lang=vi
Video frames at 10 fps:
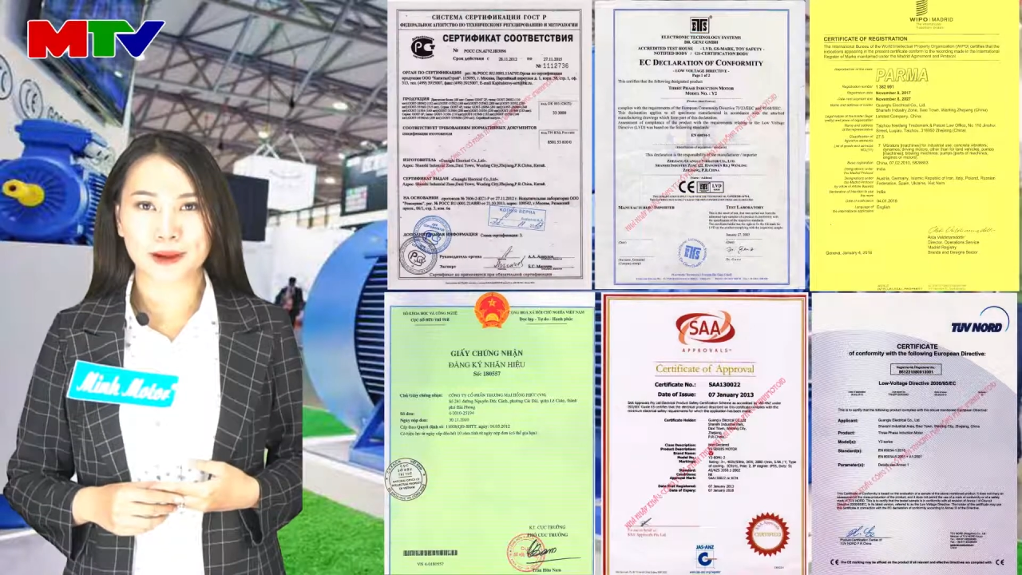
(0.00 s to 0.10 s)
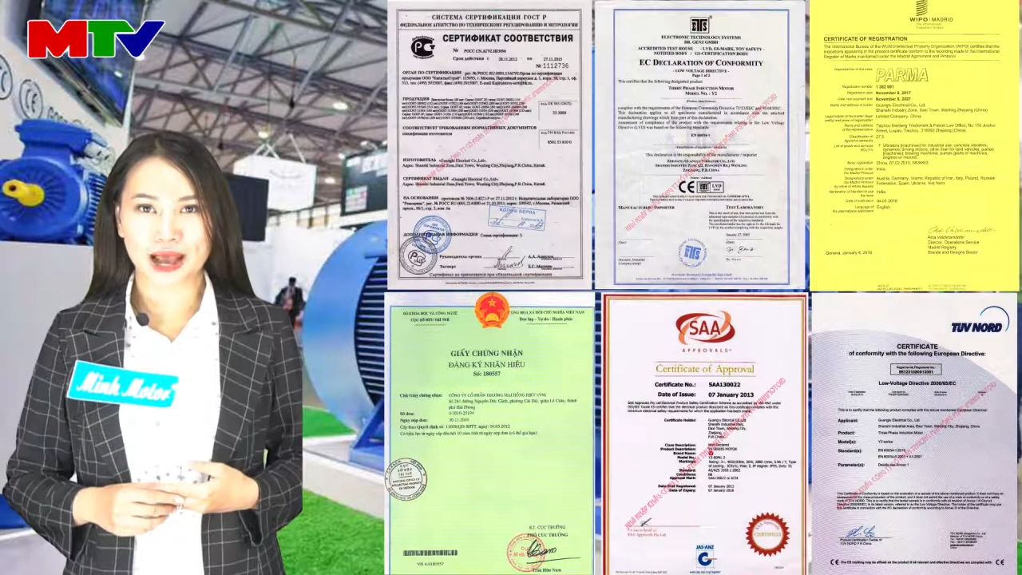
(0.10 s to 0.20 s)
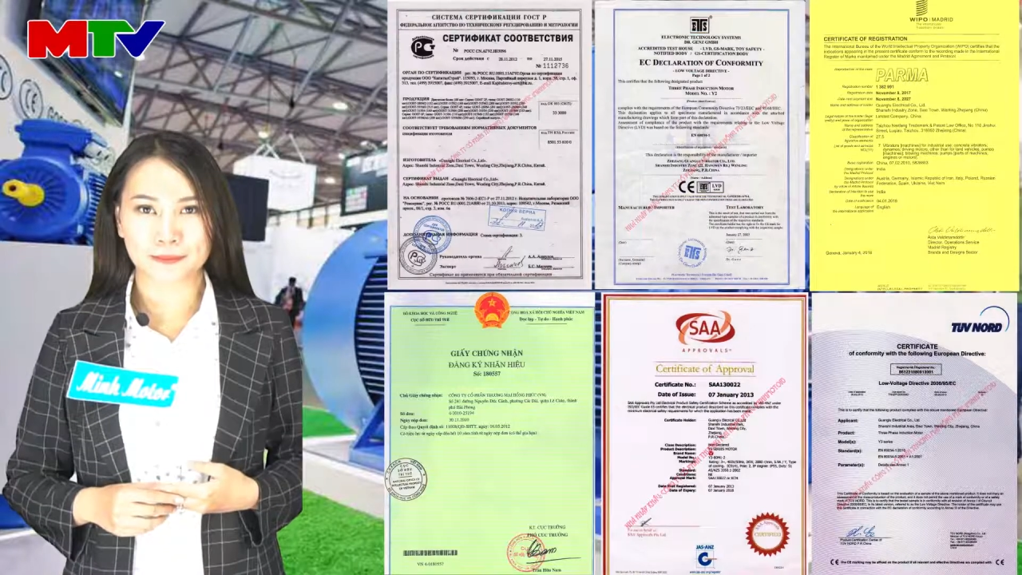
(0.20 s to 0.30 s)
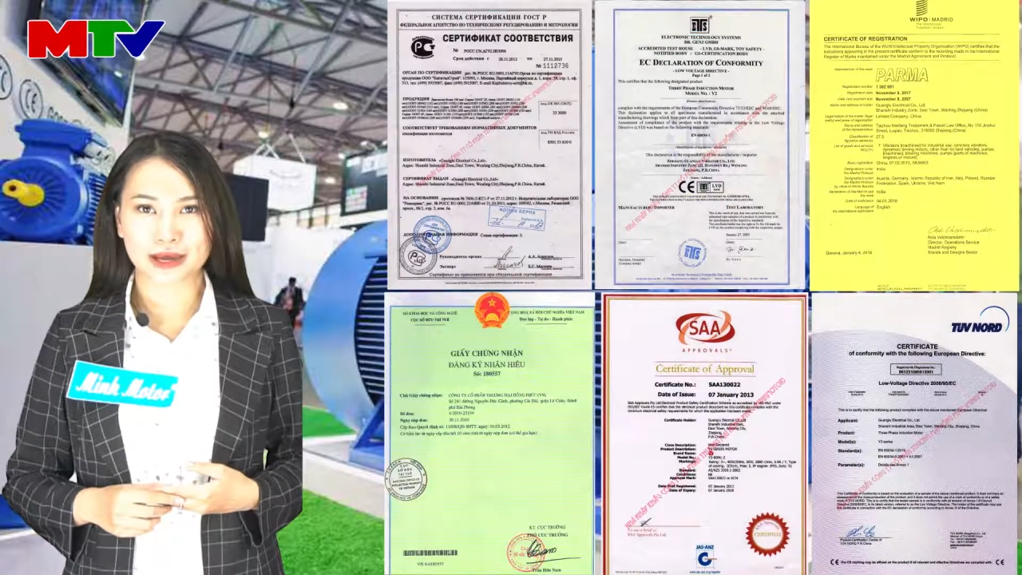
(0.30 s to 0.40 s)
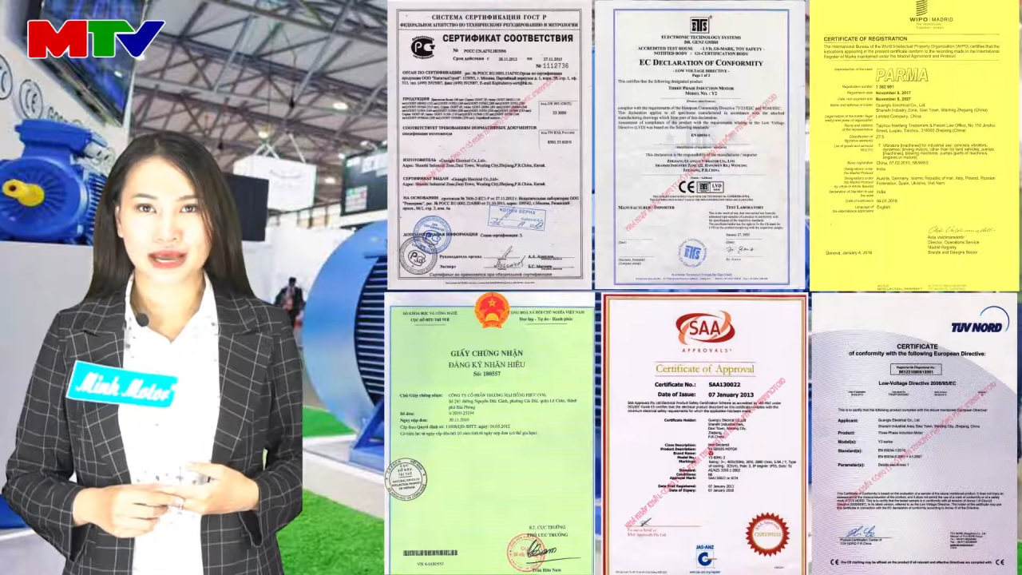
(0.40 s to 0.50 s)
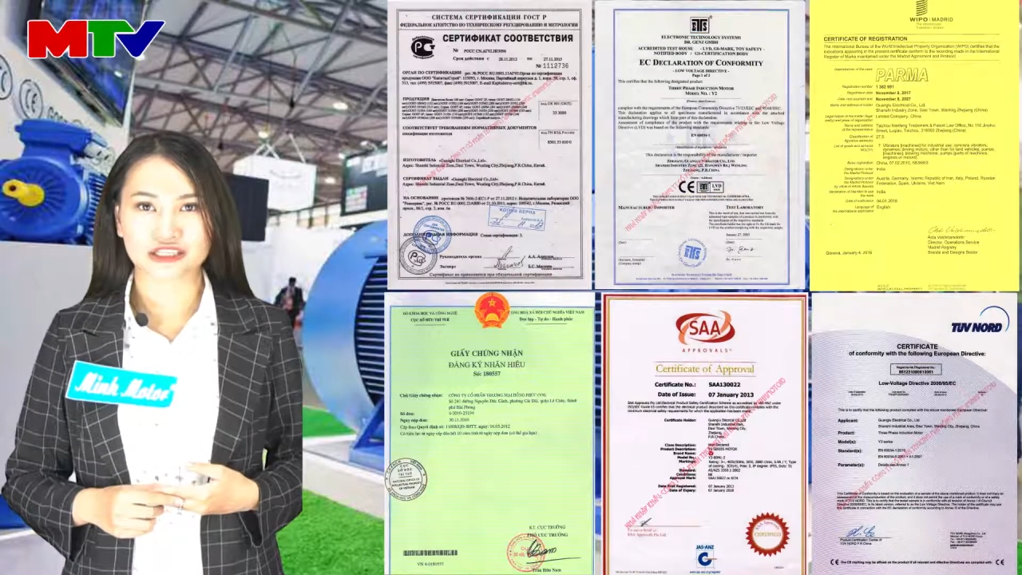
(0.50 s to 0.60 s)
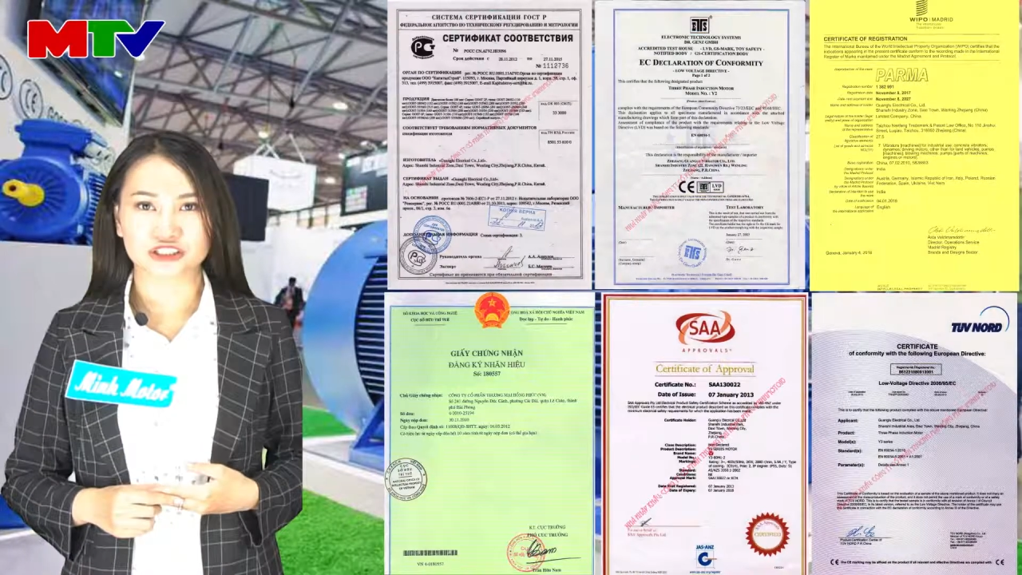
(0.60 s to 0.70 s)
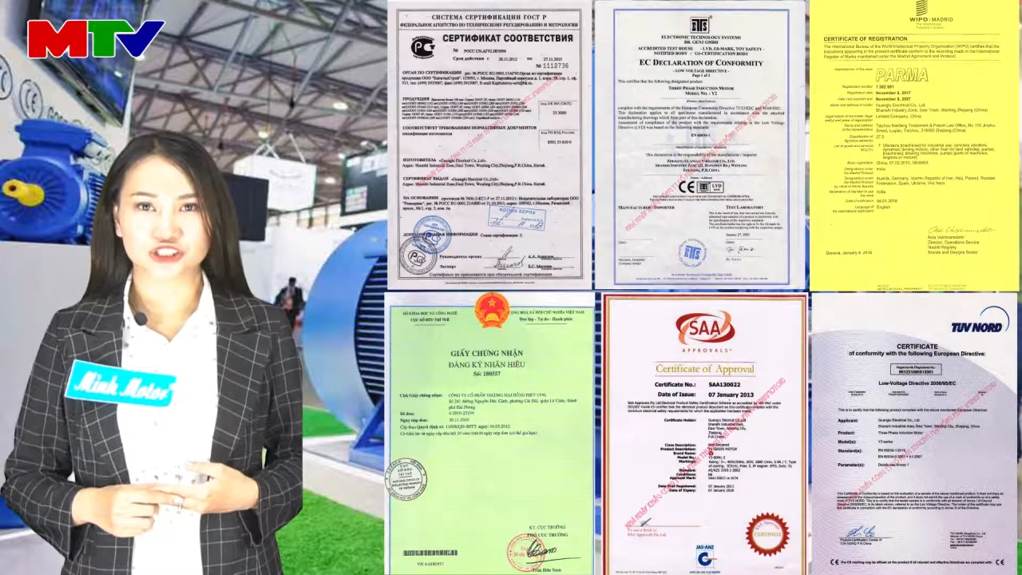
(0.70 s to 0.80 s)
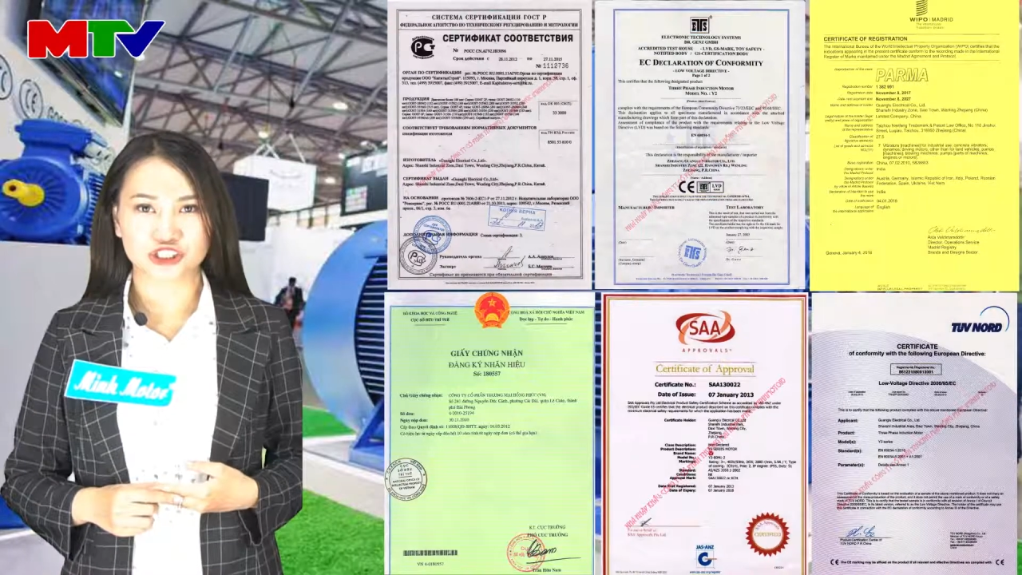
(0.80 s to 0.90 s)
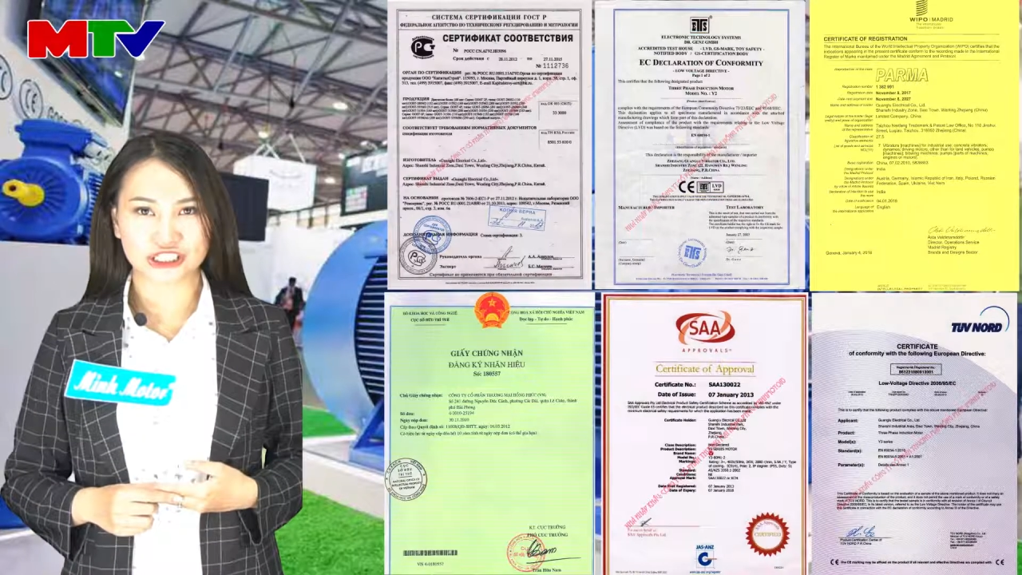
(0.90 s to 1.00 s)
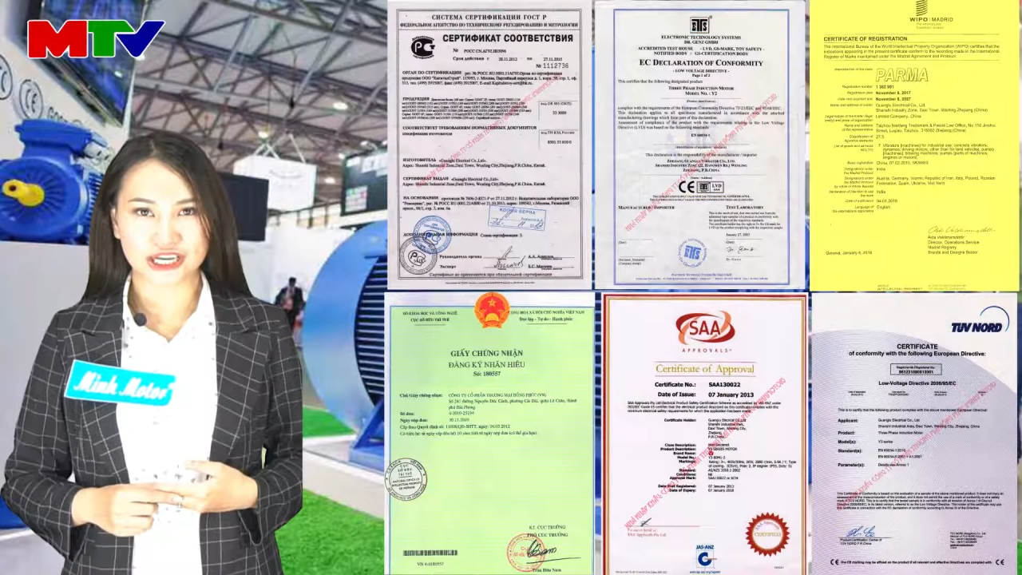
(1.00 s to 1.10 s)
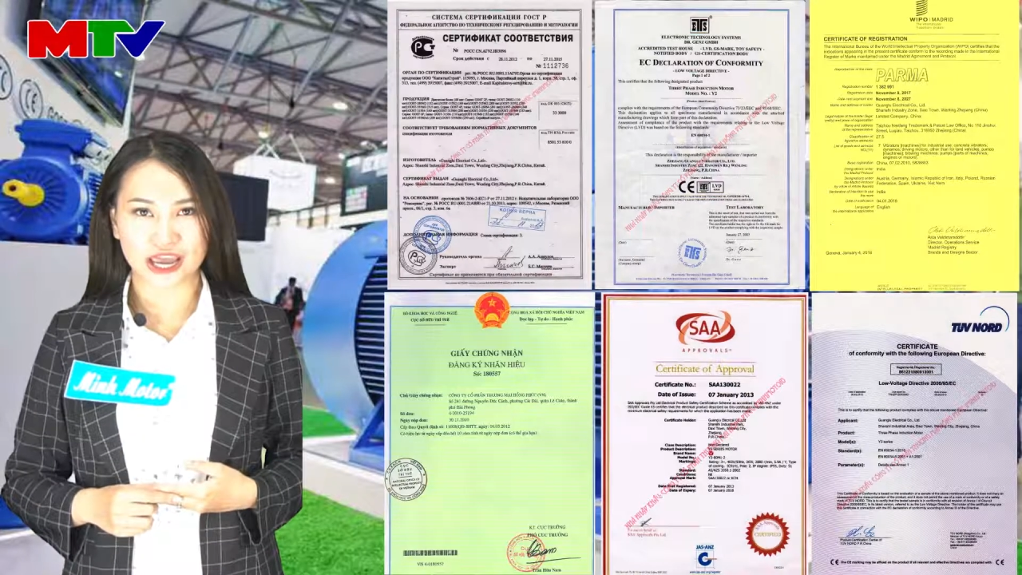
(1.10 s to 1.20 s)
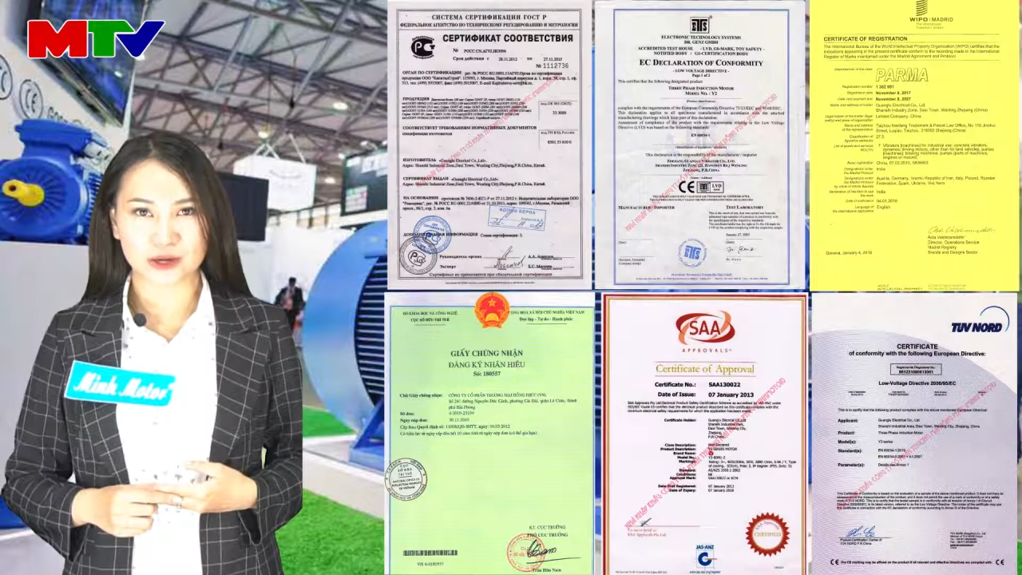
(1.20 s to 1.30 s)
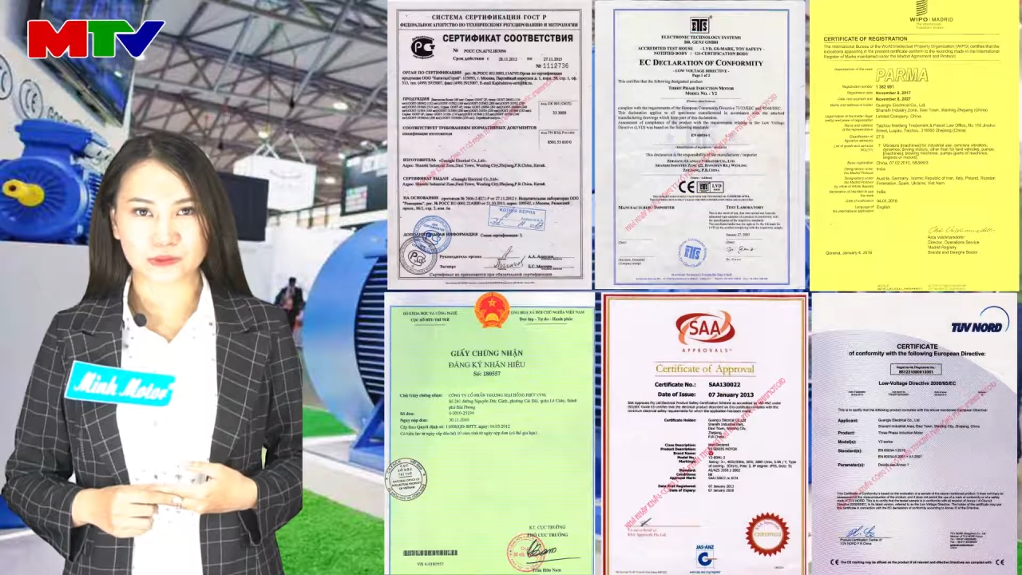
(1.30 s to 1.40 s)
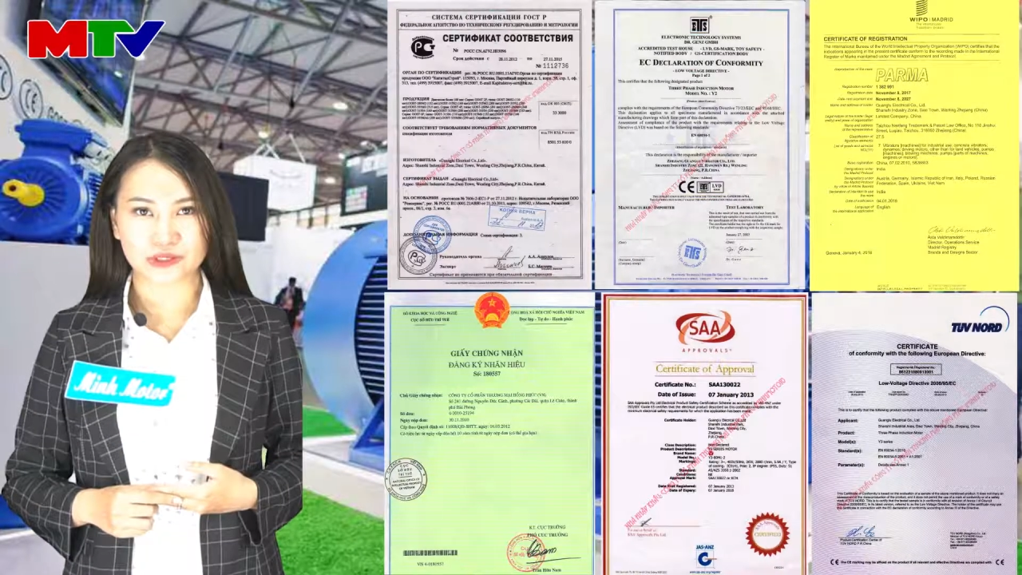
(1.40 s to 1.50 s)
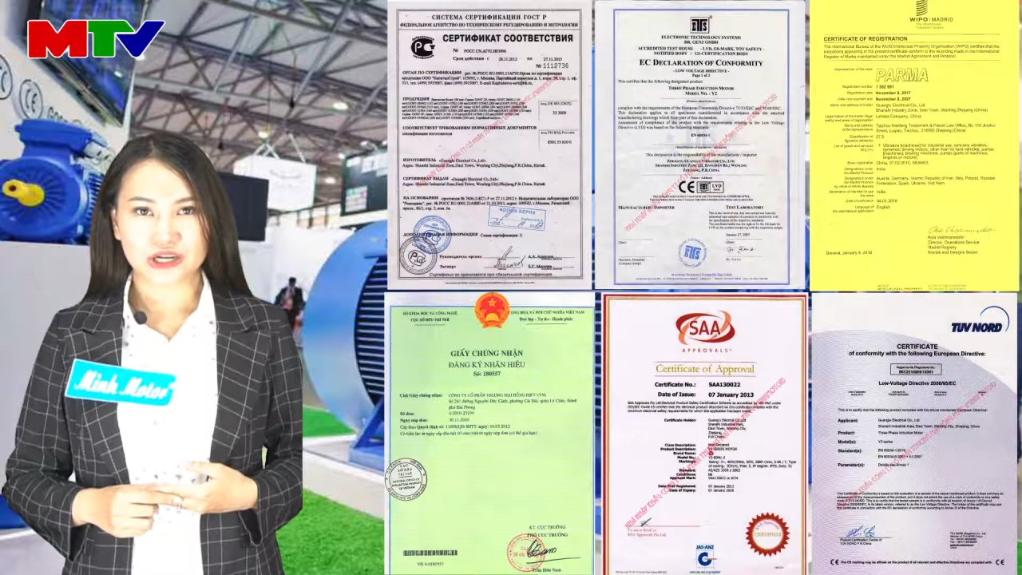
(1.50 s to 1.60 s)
Parma GL